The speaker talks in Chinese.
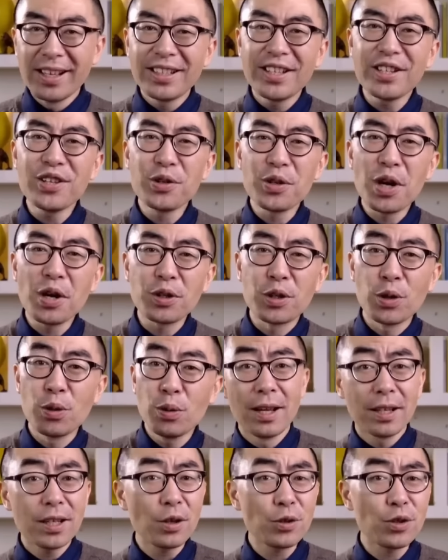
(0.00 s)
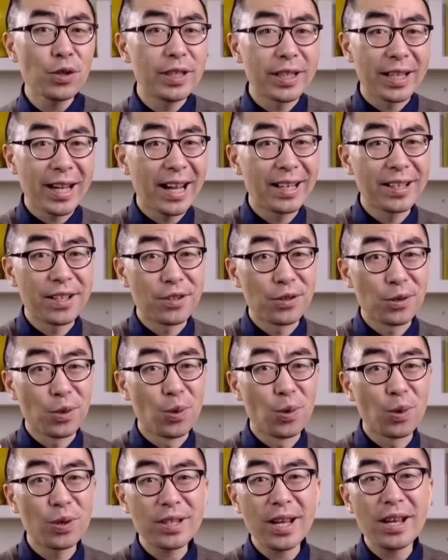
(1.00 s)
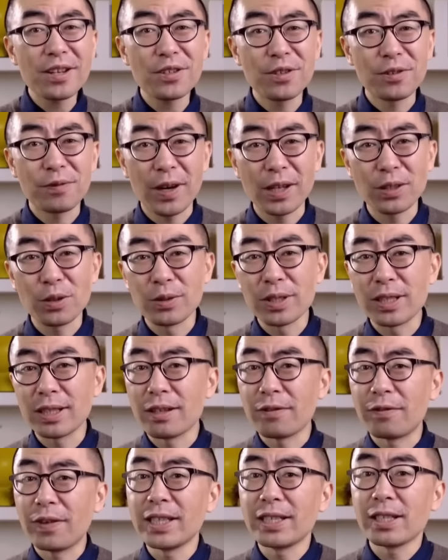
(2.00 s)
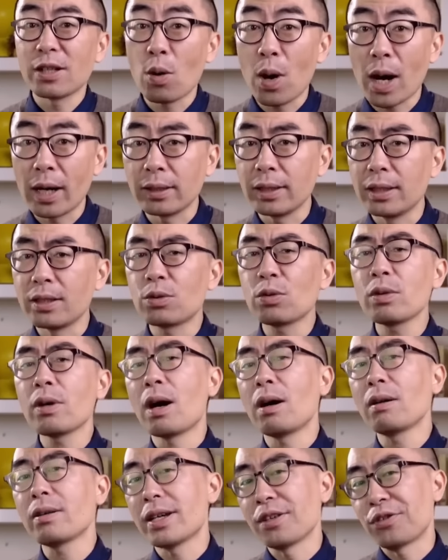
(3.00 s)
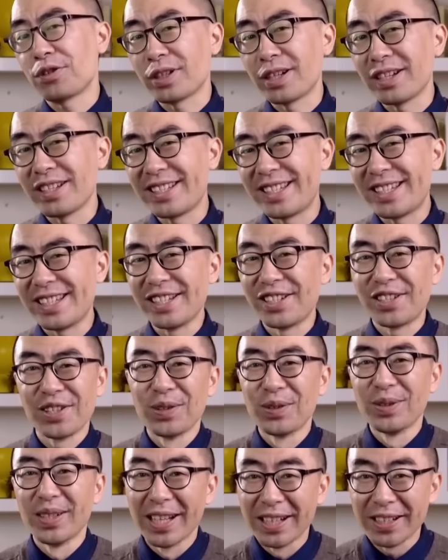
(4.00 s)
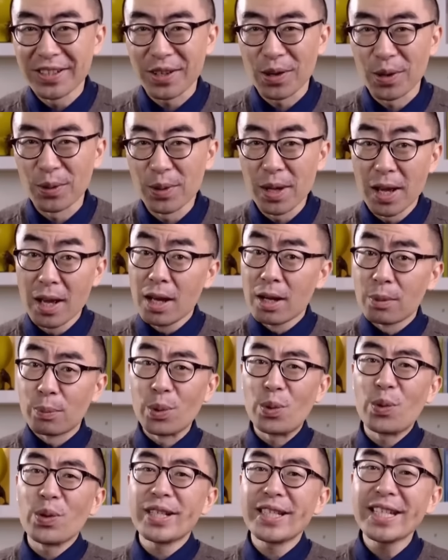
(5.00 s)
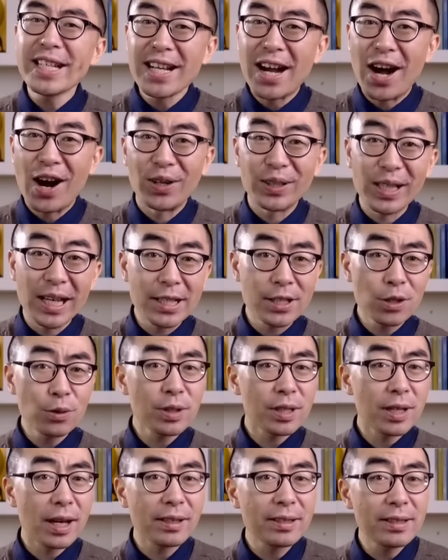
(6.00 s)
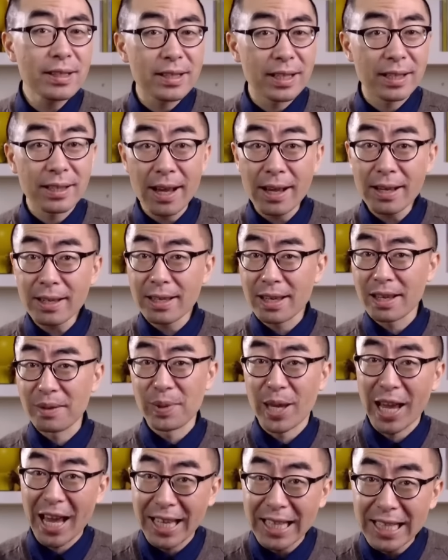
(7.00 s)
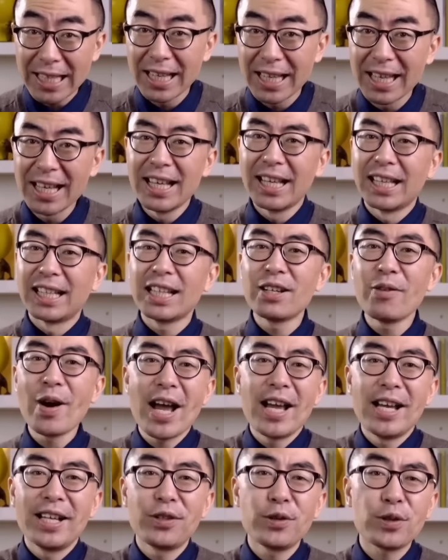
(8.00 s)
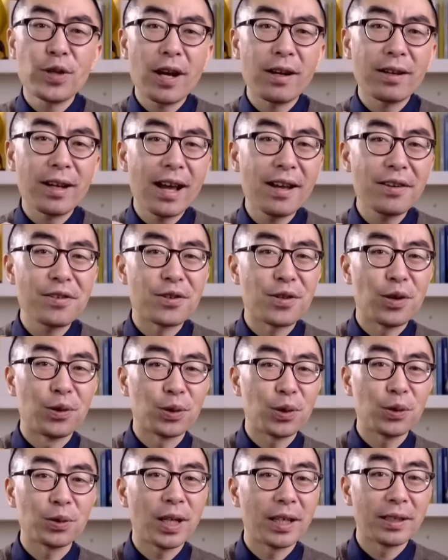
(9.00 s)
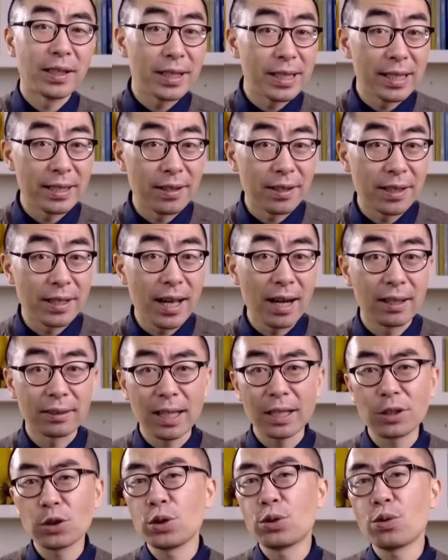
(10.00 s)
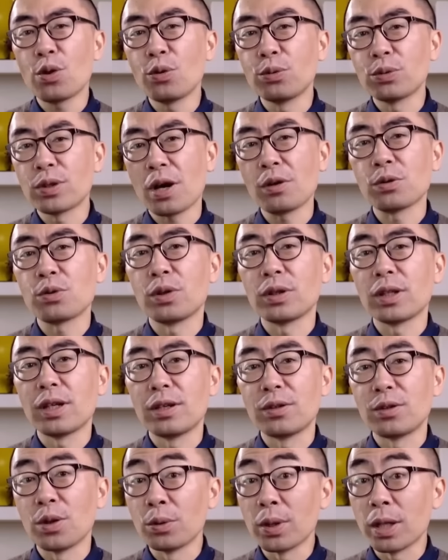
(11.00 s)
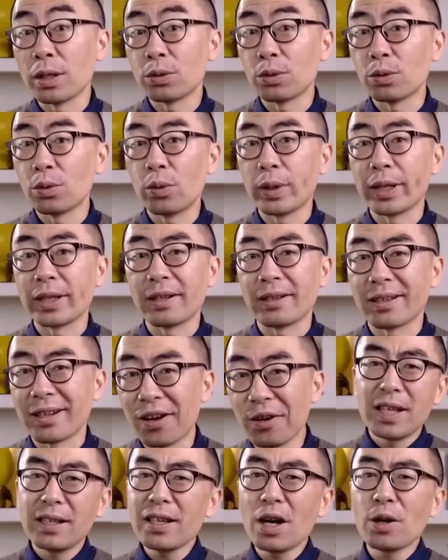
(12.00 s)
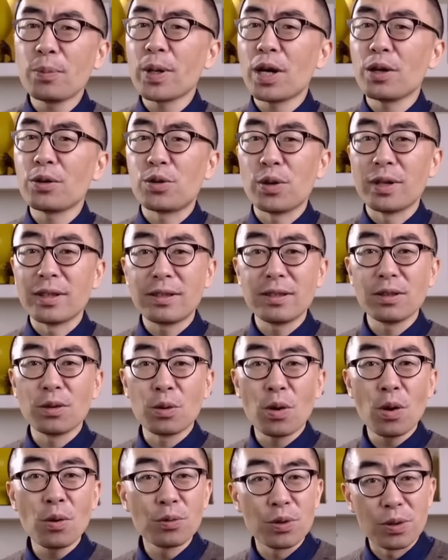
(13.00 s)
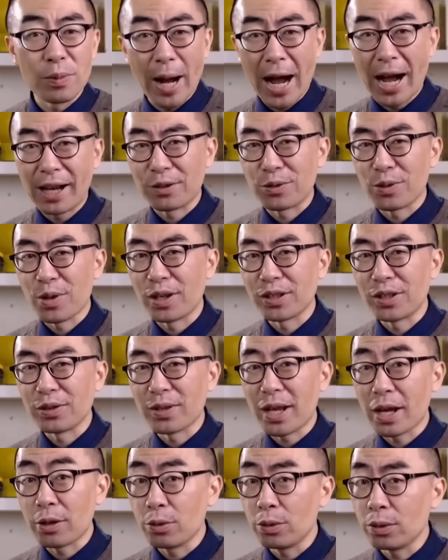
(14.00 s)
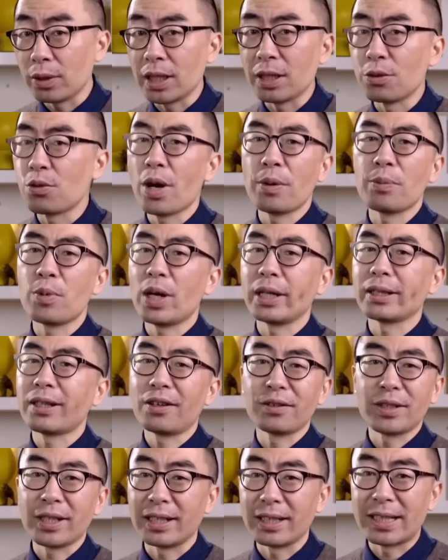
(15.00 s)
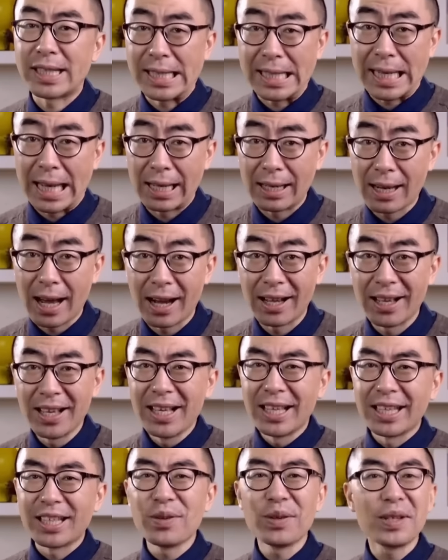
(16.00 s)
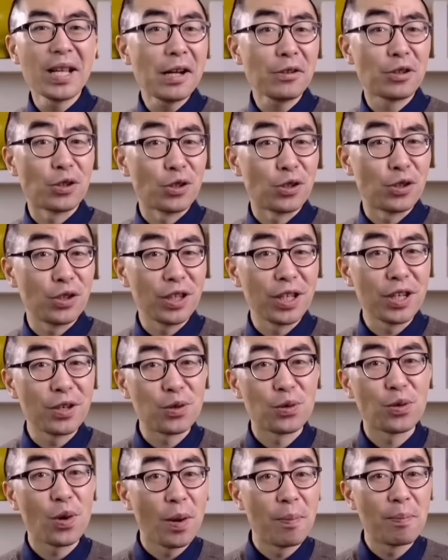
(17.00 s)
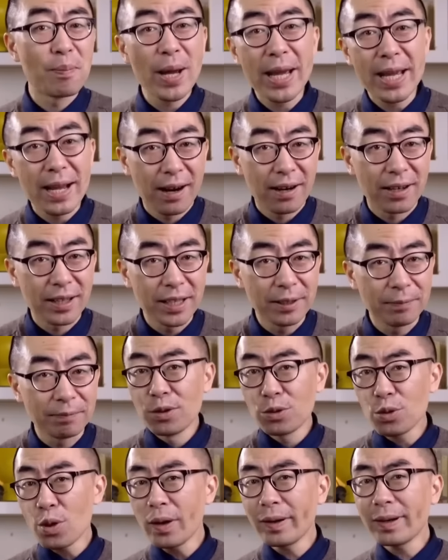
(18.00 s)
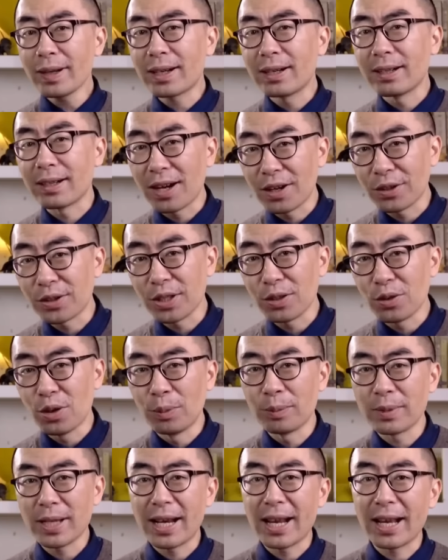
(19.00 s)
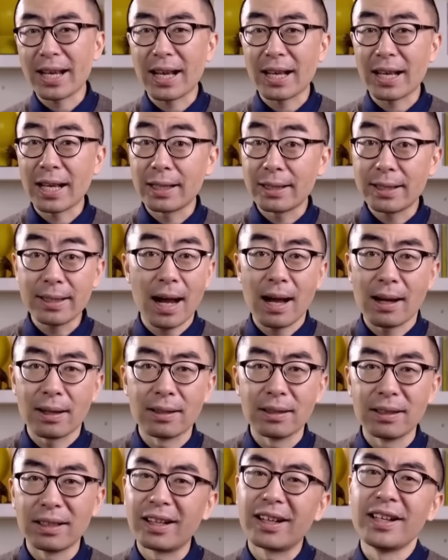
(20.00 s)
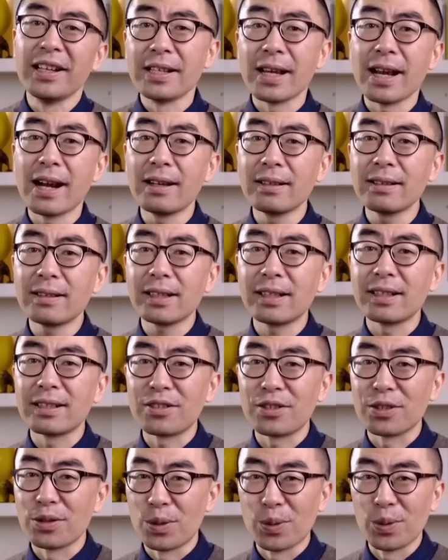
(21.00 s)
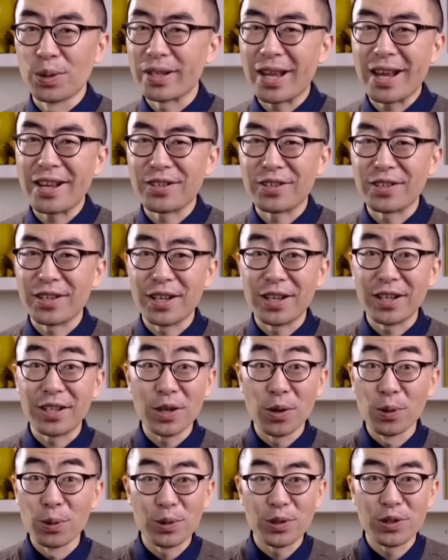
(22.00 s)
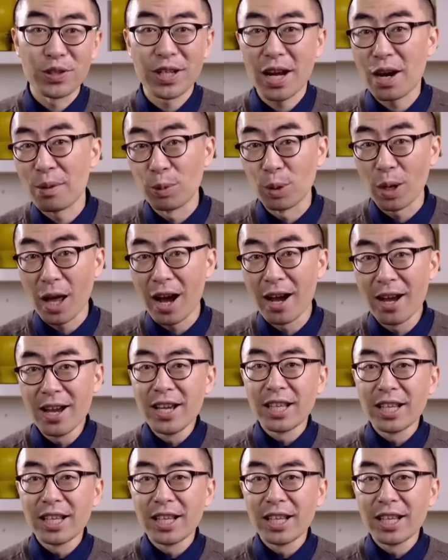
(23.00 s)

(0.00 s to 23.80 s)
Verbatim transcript: 这就要求，要是你开的是活塞式发动机的飞机的话，你最好也是个机修能手。不过幸好它修起来既简单也便宜。另外，就像开手动挡的汽车一样，它对错误操作的容忍度会更高。要不要选自动控制嘛，主要就在于你愿不愿意掏这个钱了，因为它只是一个选配而已。说完了可靠性，我们再来看看价格。很显然，这个是活塞式的优势项目了，